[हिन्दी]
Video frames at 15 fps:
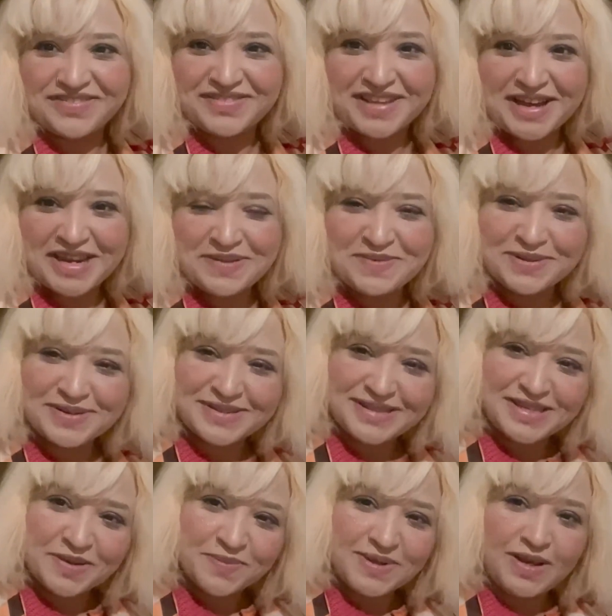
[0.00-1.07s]
अफ्तारी में तो
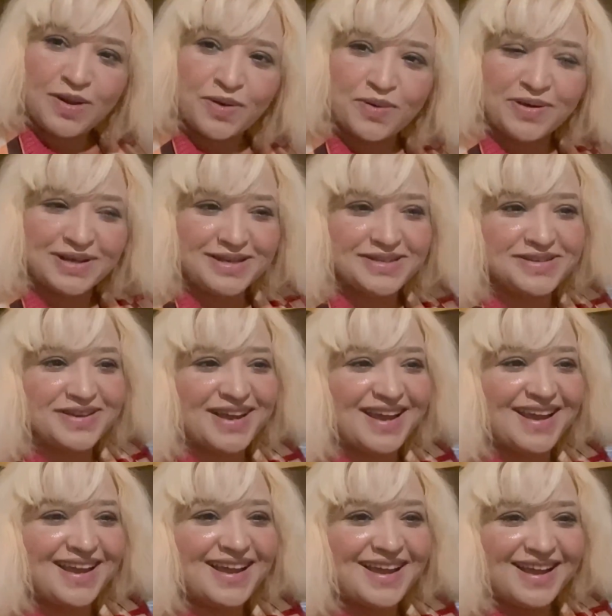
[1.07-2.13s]
सभी लोगों की जो
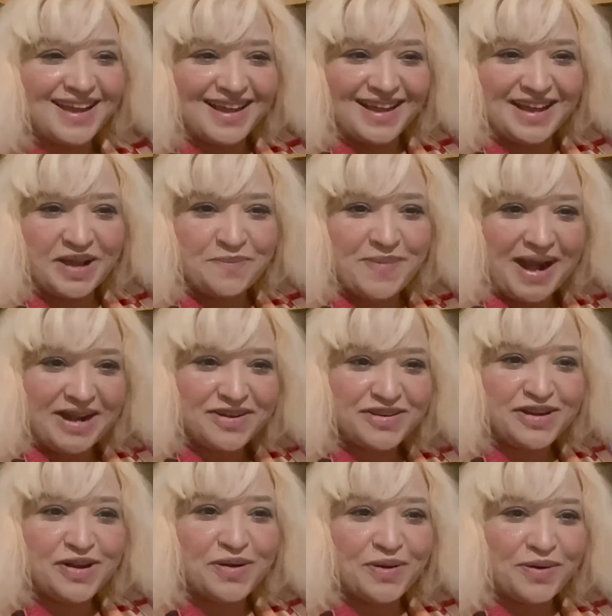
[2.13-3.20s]
है
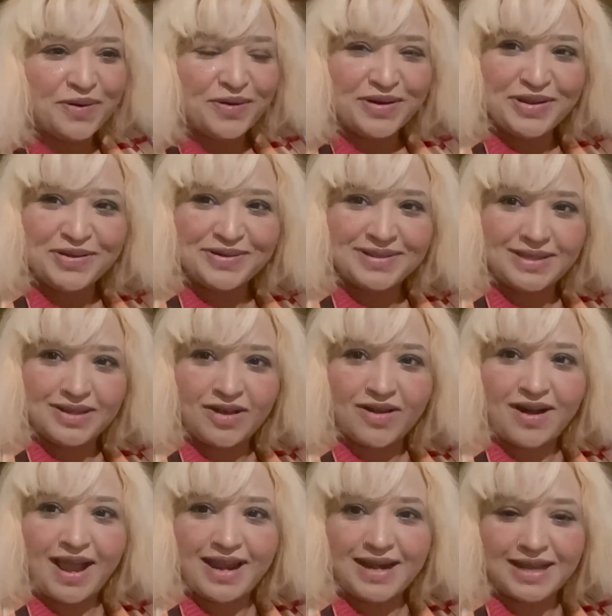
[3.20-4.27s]
बैटरी लो हो रही होती है
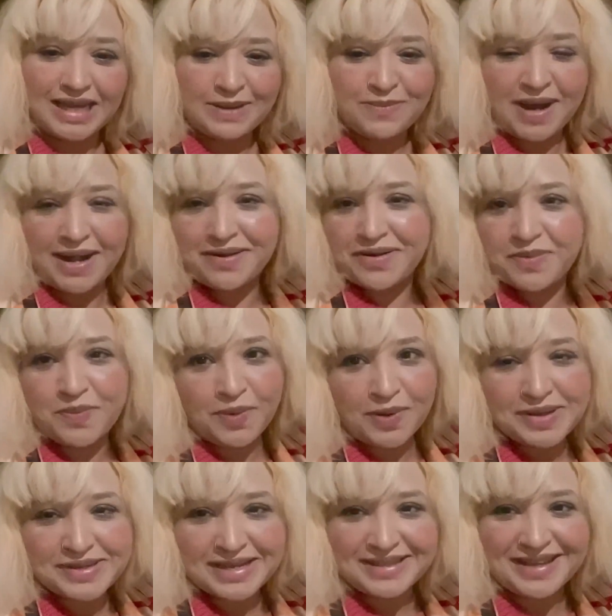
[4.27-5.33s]
और आयना की बैटरी
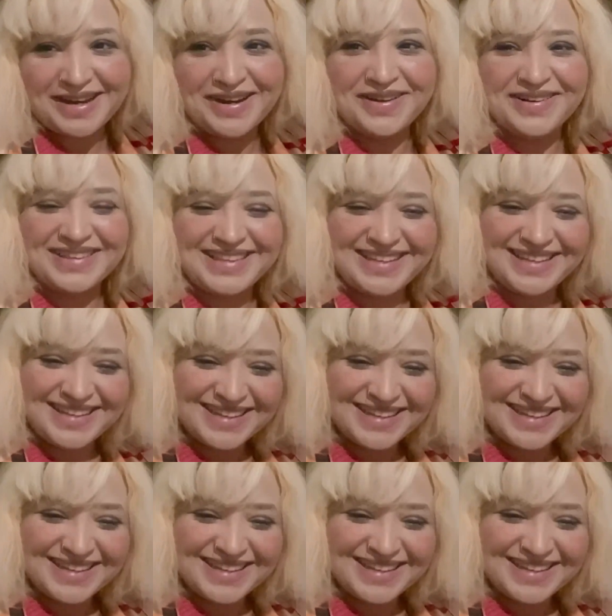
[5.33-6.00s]
बहुत ज़्यादा लो थी